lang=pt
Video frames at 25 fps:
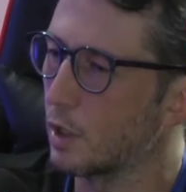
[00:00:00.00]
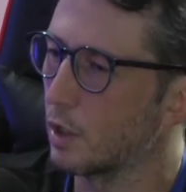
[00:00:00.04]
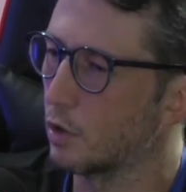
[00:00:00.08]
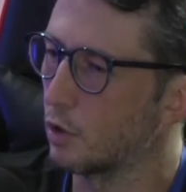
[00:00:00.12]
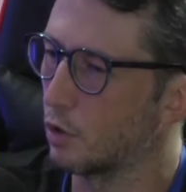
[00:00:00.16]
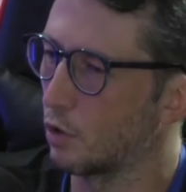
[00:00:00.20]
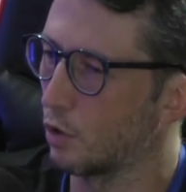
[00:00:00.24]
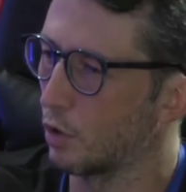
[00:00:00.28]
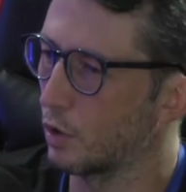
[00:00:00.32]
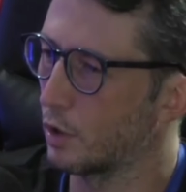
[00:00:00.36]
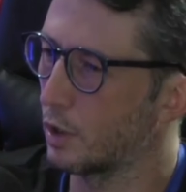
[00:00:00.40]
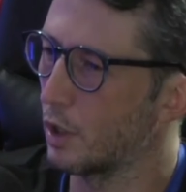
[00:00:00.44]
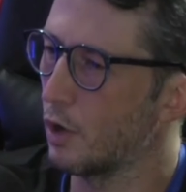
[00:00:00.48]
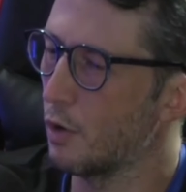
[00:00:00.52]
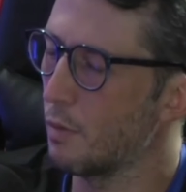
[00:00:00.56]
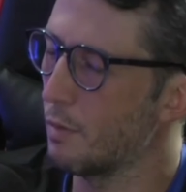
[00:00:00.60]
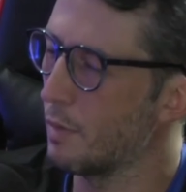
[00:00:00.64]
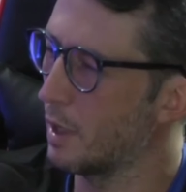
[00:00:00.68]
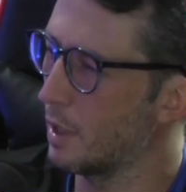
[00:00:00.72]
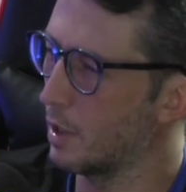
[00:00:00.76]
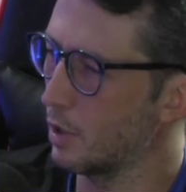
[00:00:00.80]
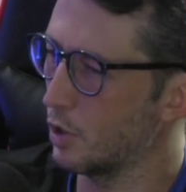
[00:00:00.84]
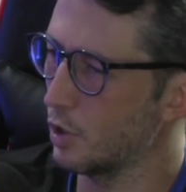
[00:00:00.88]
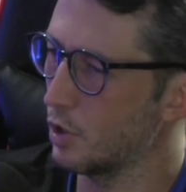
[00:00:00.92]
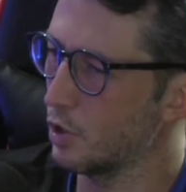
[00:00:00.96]
lá.
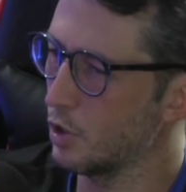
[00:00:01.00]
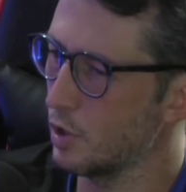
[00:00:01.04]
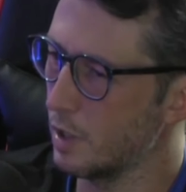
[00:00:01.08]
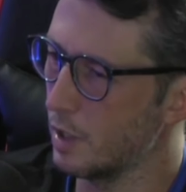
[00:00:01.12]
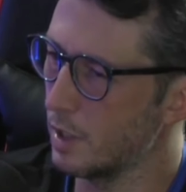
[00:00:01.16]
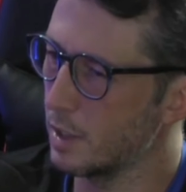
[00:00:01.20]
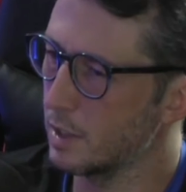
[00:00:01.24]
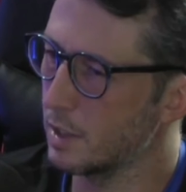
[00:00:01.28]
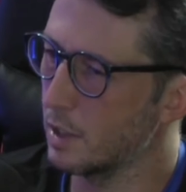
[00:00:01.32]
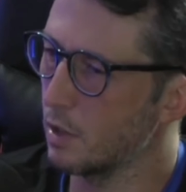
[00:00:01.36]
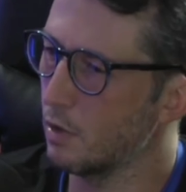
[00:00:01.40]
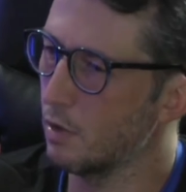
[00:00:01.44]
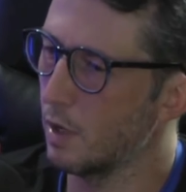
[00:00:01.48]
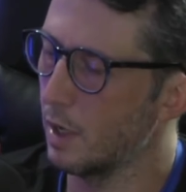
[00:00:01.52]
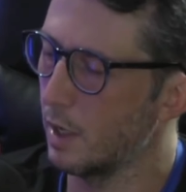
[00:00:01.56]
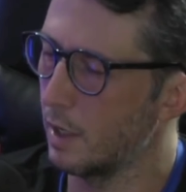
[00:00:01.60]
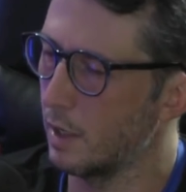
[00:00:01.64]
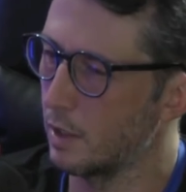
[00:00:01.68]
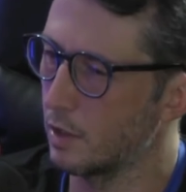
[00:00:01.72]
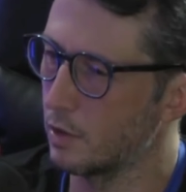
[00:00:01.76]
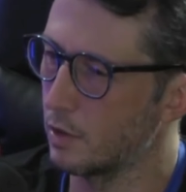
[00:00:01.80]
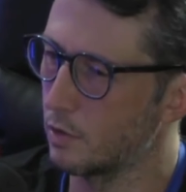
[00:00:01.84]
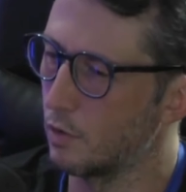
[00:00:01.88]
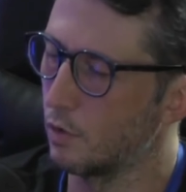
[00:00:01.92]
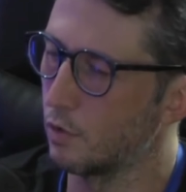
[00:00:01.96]
totalmente a direção lá. É,
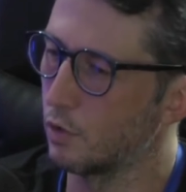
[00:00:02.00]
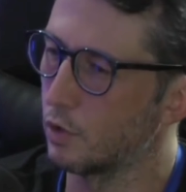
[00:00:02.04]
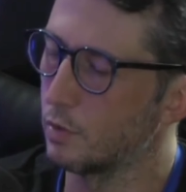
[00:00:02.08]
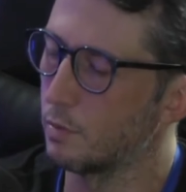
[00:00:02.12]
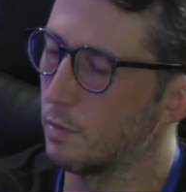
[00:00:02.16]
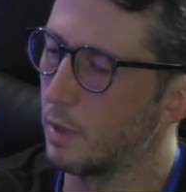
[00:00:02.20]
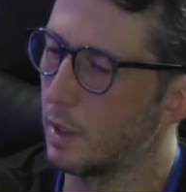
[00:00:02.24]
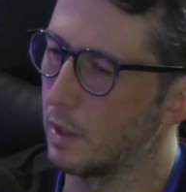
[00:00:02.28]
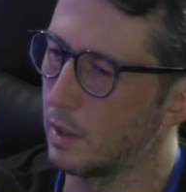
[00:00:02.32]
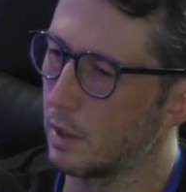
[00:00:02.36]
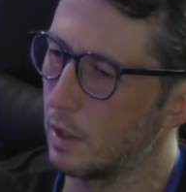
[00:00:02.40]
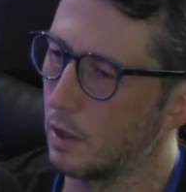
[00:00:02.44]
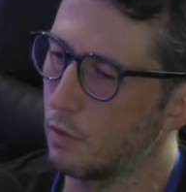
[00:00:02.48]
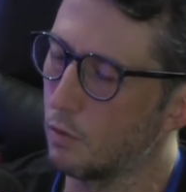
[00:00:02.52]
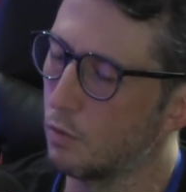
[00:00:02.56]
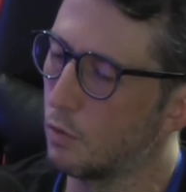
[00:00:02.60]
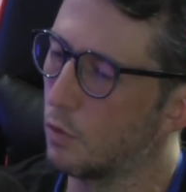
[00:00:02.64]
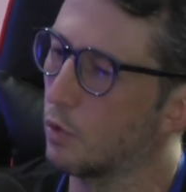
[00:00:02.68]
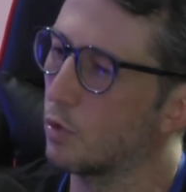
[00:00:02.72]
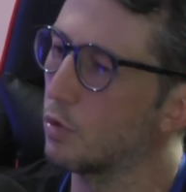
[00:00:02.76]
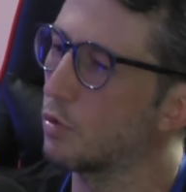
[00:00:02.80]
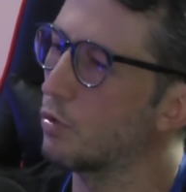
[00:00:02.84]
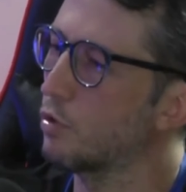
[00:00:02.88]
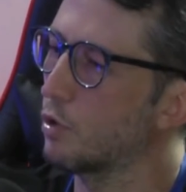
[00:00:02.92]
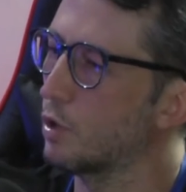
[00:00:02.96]
Eles não, vão mandar um
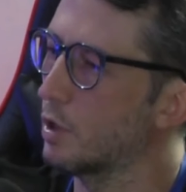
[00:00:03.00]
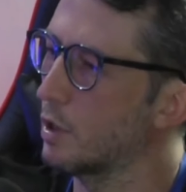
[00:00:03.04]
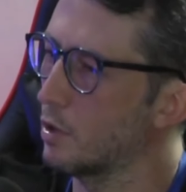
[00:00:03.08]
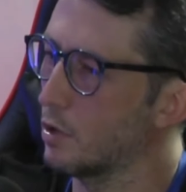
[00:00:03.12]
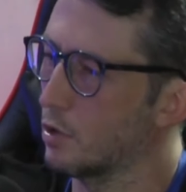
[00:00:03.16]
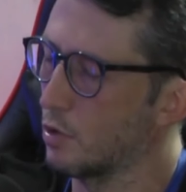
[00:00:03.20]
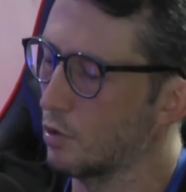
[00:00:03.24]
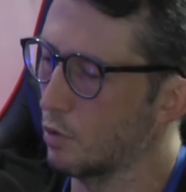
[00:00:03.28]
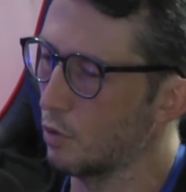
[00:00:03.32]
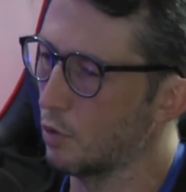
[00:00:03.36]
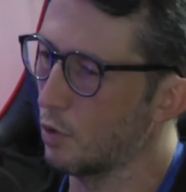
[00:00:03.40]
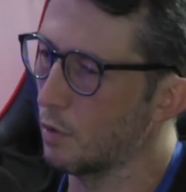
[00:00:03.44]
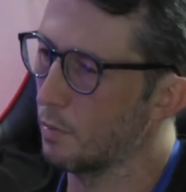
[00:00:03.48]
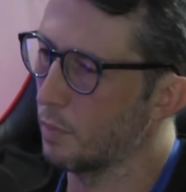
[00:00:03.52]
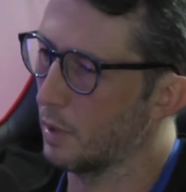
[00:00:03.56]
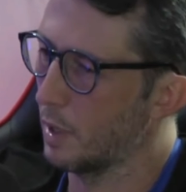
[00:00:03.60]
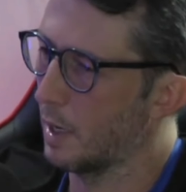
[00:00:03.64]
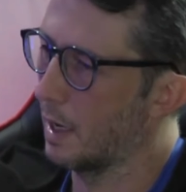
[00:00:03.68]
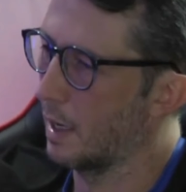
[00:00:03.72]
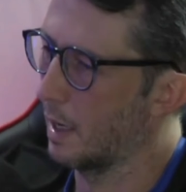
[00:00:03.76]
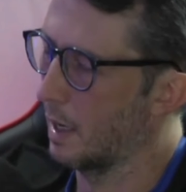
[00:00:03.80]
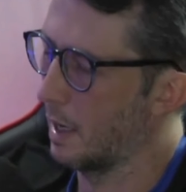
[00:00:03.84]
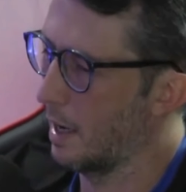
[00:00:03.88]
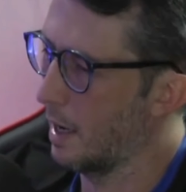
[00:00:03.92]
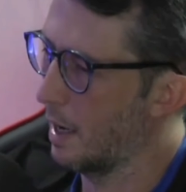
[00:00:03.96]
outro gestor para
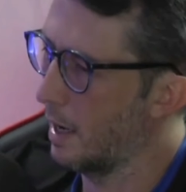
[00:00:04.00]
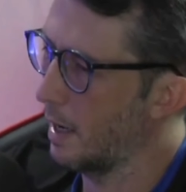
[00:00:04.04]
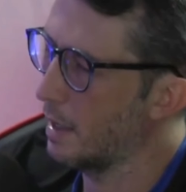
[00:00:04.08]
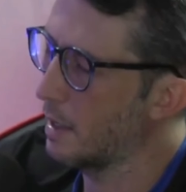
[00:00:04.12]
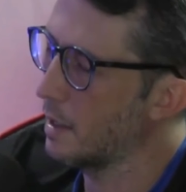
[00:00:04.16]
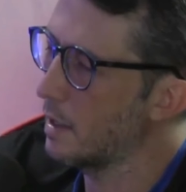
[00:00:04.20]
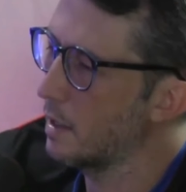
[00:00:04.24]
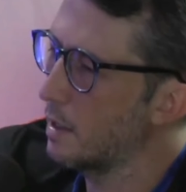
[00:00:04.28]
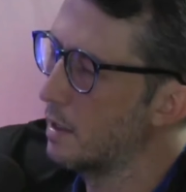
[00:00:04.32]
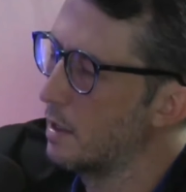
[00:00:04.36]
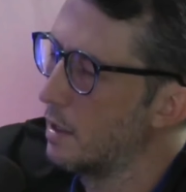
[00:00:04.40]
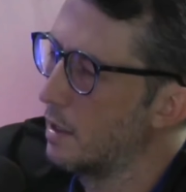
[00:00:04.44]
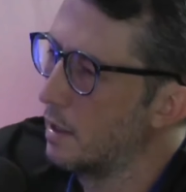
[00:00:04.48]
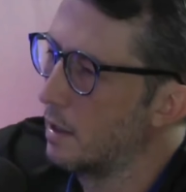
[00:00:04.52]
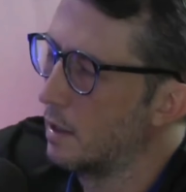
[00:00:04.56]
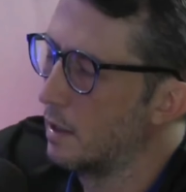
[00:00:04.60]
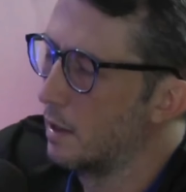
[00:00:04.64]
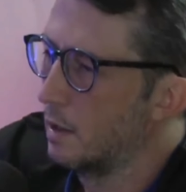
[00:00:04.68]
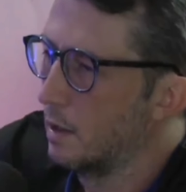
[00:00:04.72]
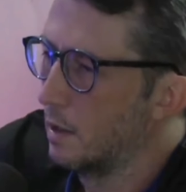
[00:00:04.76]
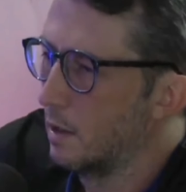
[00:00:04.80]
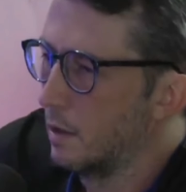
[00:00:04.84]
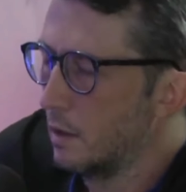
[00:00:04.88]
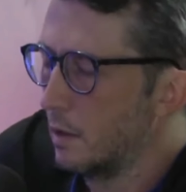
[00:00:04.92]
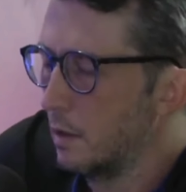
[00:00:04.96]
lá. Outros gestores. E...
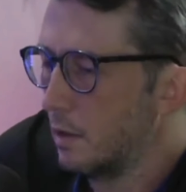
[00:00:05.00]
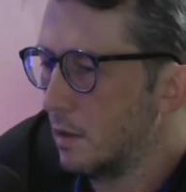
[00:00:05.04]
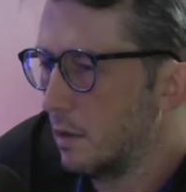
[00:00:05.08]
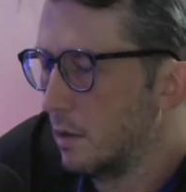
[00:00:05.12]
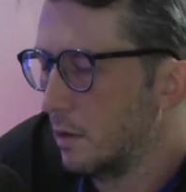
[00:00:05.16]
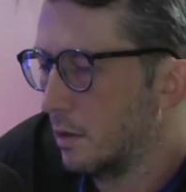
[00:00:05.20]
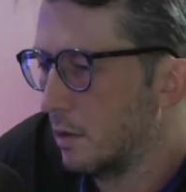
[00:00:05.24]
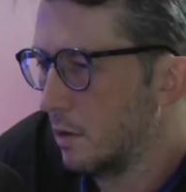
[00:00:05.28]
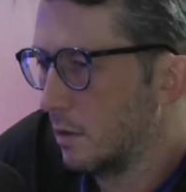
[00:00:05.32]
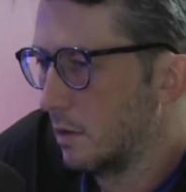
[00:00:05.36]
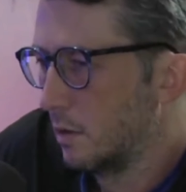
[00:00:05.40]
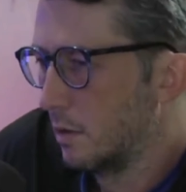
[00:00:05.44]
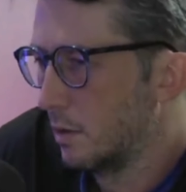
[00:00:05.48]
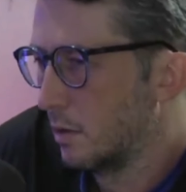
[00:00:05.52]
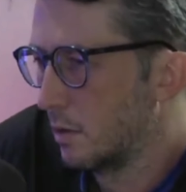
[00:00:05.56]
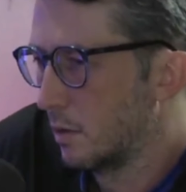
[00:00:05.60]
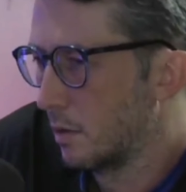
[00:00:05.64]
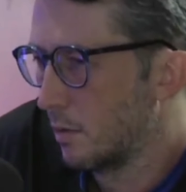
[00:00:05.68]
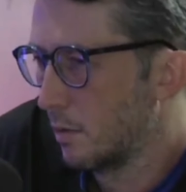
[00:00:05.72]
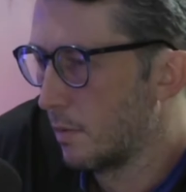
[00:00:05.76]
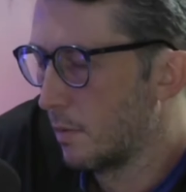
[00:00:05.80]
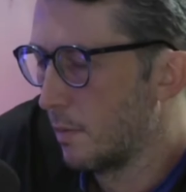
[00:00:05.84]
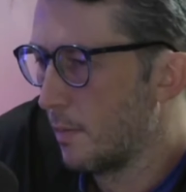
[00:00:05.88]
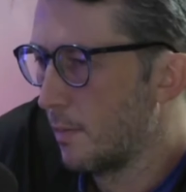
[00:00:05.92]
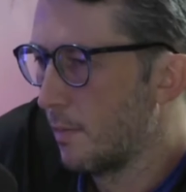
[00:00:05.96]
Aí a gente
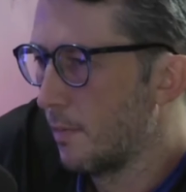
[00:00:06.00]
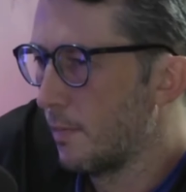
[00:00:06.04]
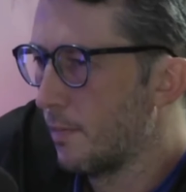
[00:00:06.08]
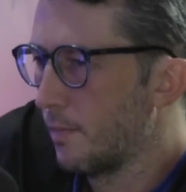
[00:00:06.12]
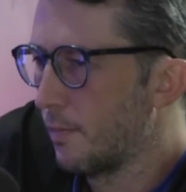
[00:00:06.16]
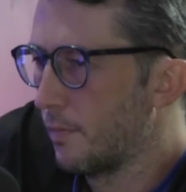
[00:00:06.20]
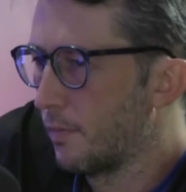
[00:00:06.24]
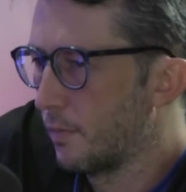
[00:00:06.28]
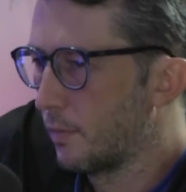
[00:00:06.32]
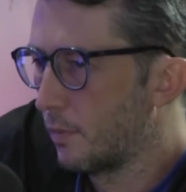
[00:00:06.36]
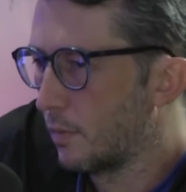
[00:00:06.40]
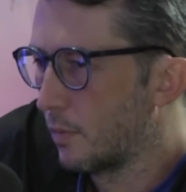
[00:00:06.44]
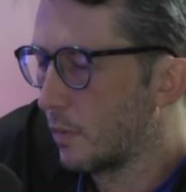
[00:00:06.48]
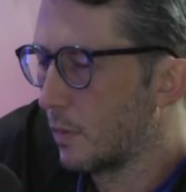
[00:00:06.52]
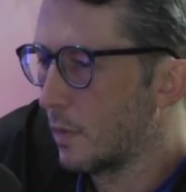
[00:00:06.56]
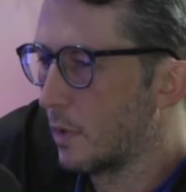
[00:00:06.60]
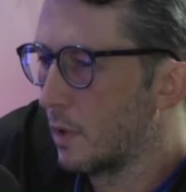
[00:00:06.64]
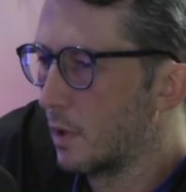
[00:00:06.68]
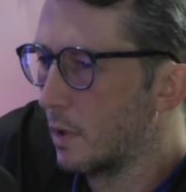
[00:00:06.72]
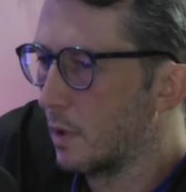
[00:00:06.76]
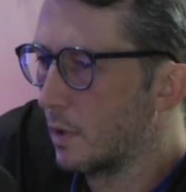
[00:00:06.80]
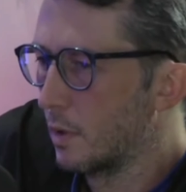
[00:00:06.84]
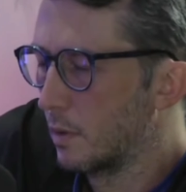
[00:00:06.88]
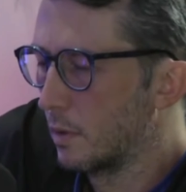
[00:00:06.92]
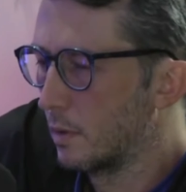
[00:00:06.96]
que assume tudo.
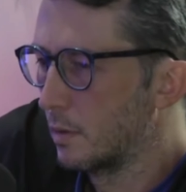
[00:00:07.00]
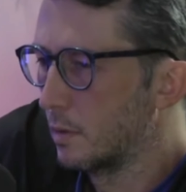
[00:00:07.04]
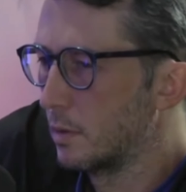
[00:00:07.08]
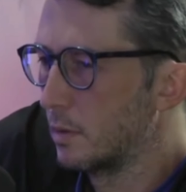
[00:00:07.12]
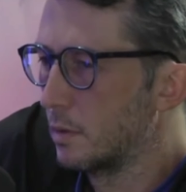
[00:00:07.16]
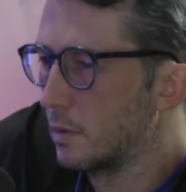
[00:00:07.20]
Três